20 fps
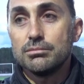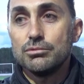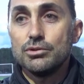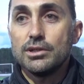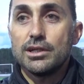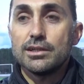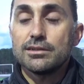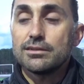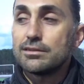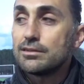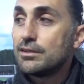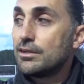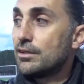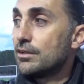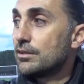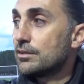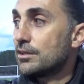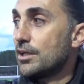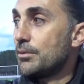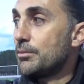Bunlar
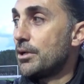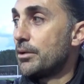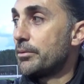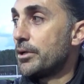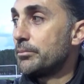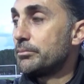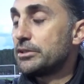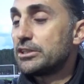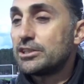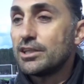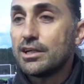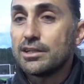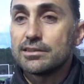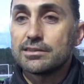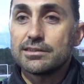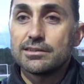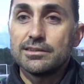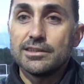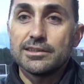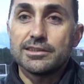tamamen bir
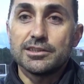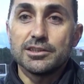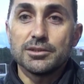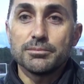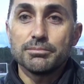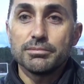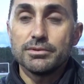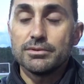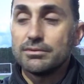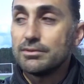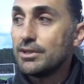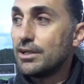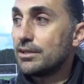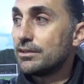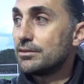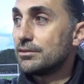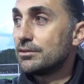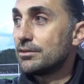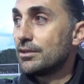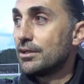şans, nasip.
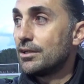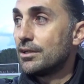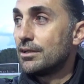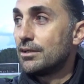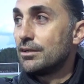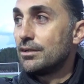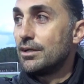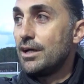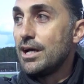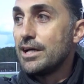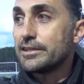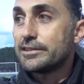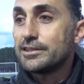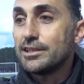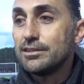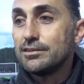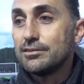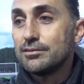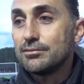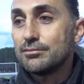Yani her
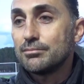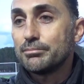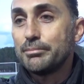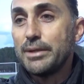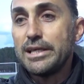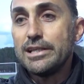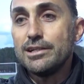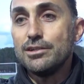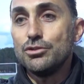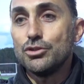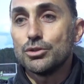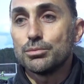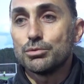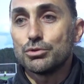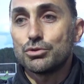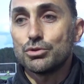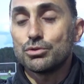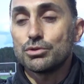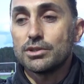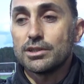şey belirliyor
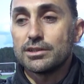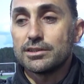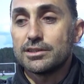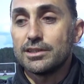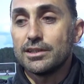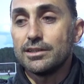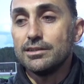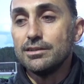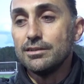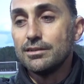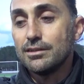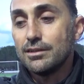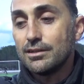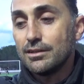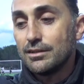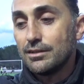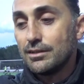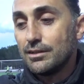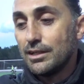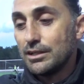bu çocukların şeyini.
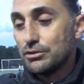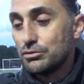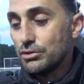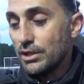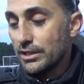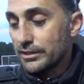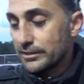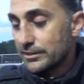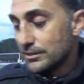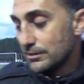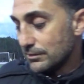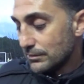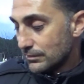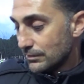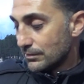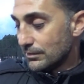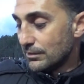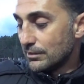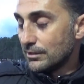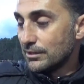E, şu an için
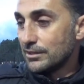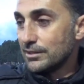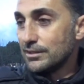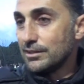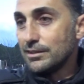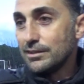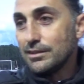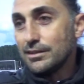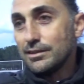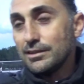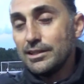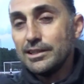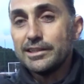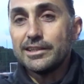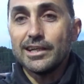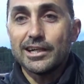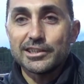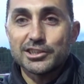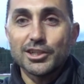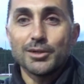
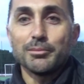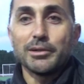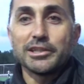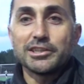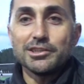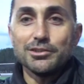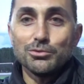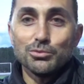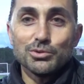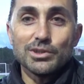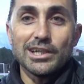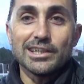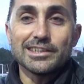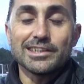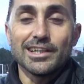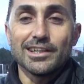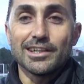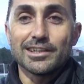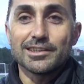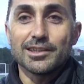ilk aşama için güzel
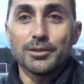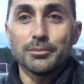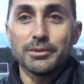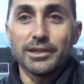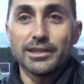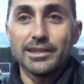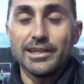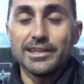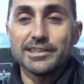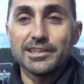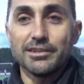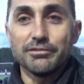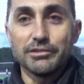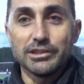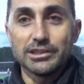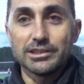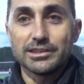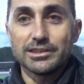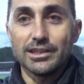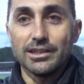şeyler tabii yani heyecan
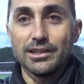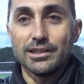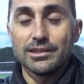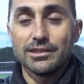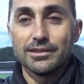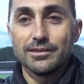verici şeyler.